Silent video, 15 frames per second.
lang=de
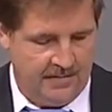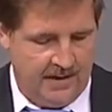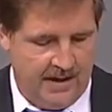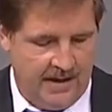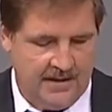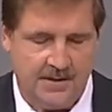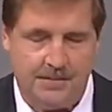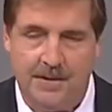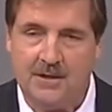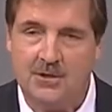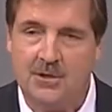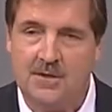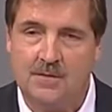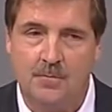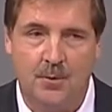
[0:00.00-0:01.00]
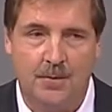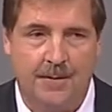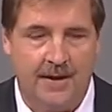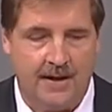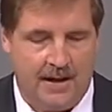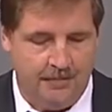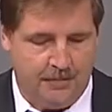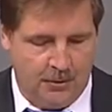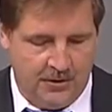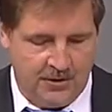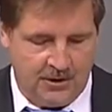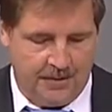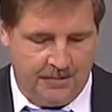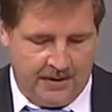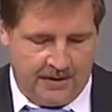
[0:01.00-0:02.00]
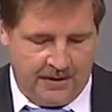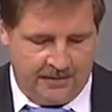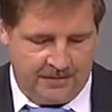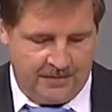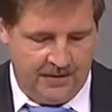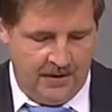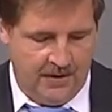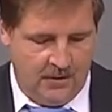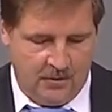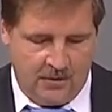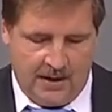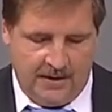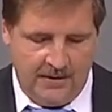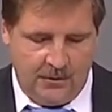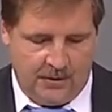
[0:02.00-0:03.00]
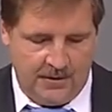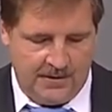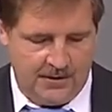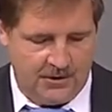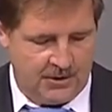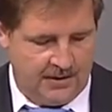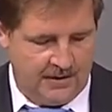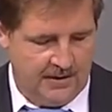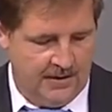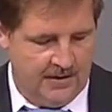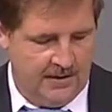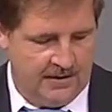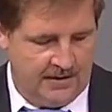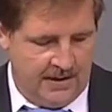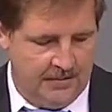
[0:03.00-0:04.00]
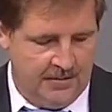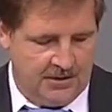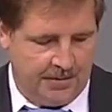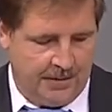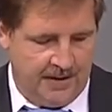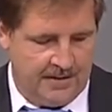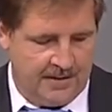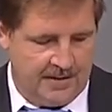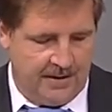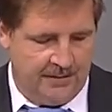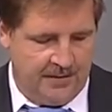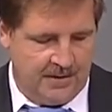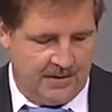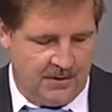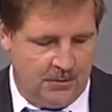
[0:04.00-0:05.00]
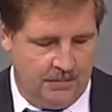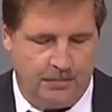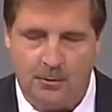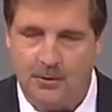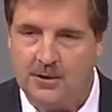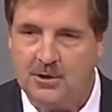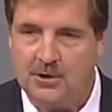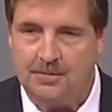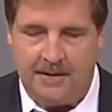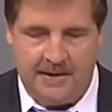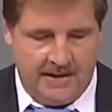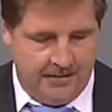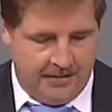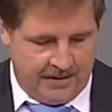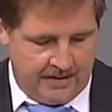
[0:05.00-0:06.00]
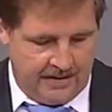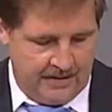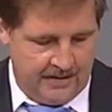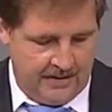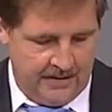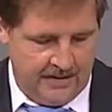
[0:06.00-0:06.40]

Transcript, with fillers: Hate Speech ist im Übrigen ein politischer Begriff und kein juristischer. Dementsprechend ist die Definition politisch beliebig.